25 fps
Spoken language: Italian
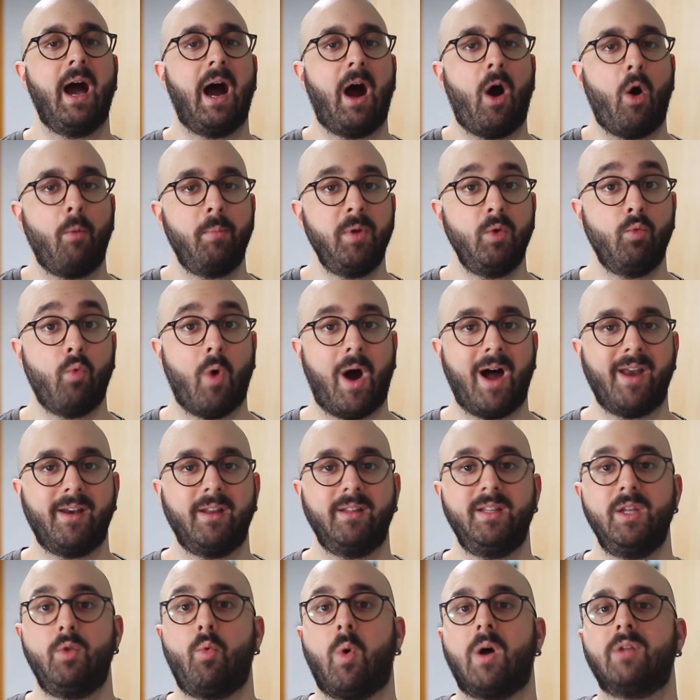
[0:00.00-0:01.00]
a
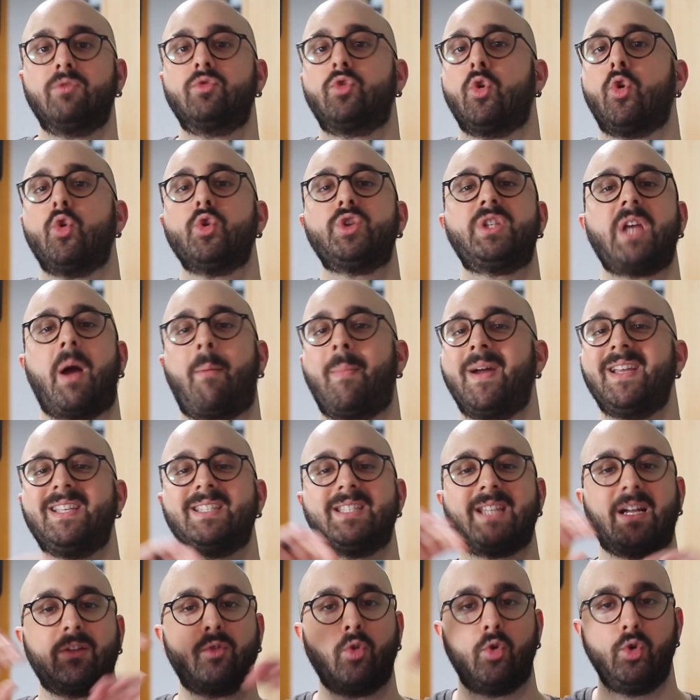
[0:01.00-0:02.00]
Obi-Wan di quanto lo sia mai
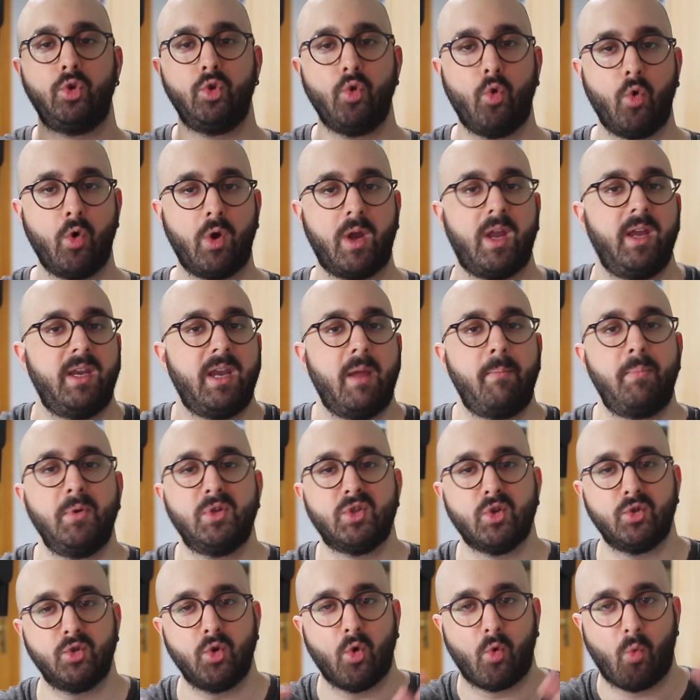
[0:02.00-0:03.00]
stato Luke in
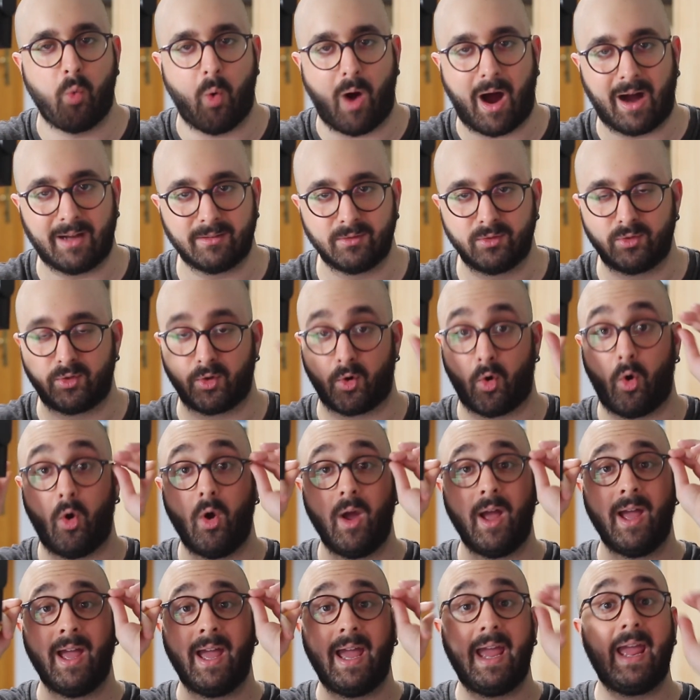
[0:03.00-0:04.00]
episodio
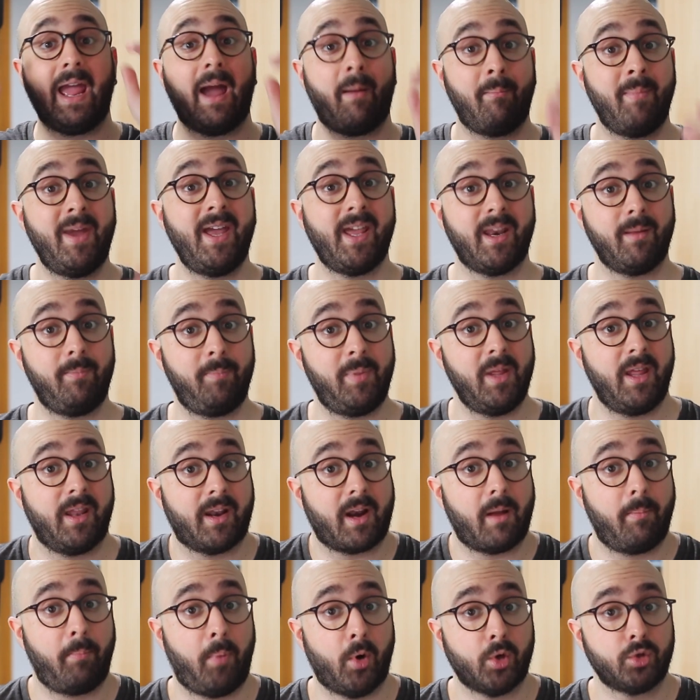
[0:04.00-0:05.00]
4 e a me il
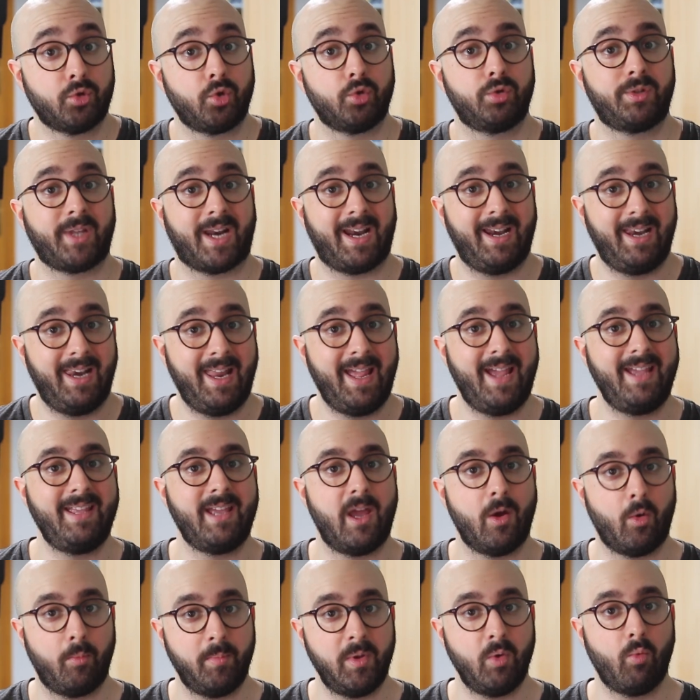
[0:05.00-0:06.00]
rapporto tra
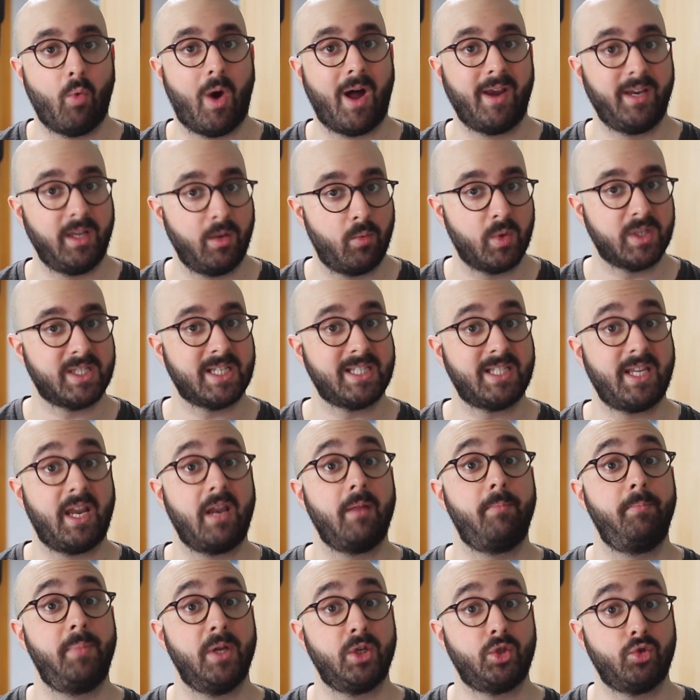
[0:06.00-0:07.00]
lei e Obi-Wan in questa
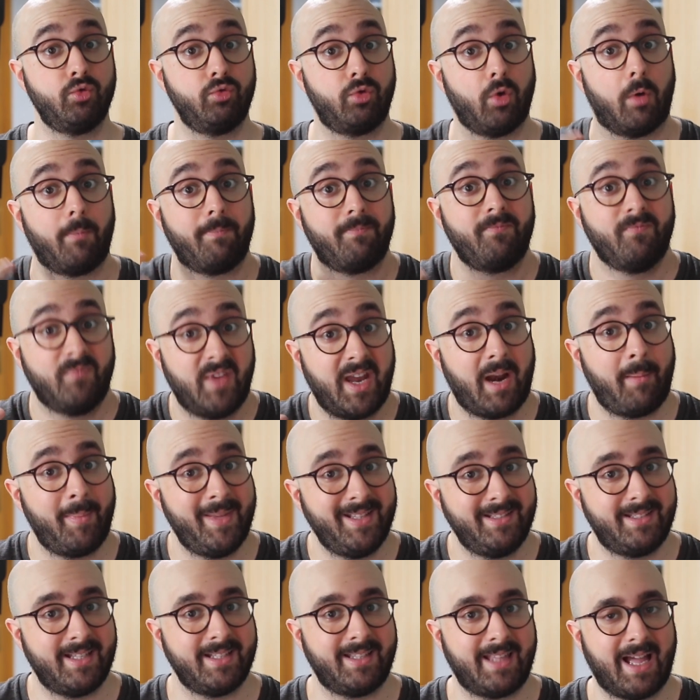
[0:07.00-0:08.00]
serie è piaciuto
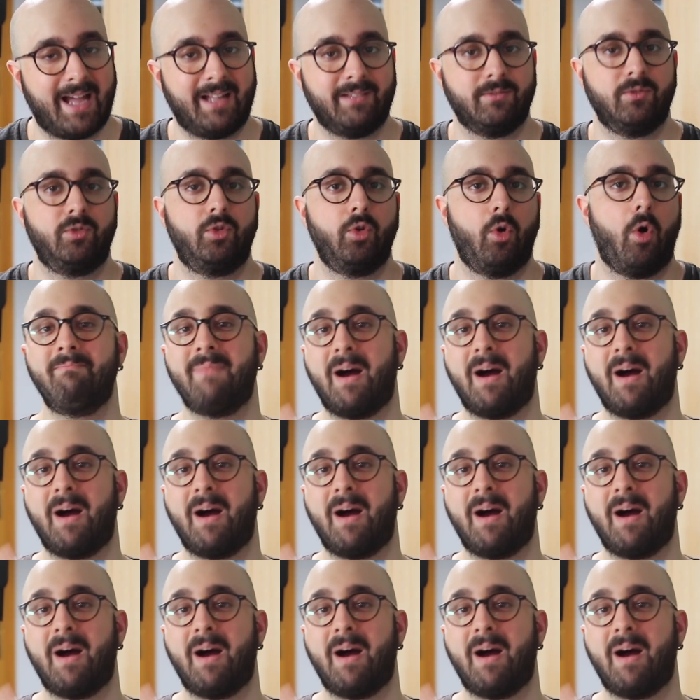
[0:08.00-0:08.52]
veramente tanto,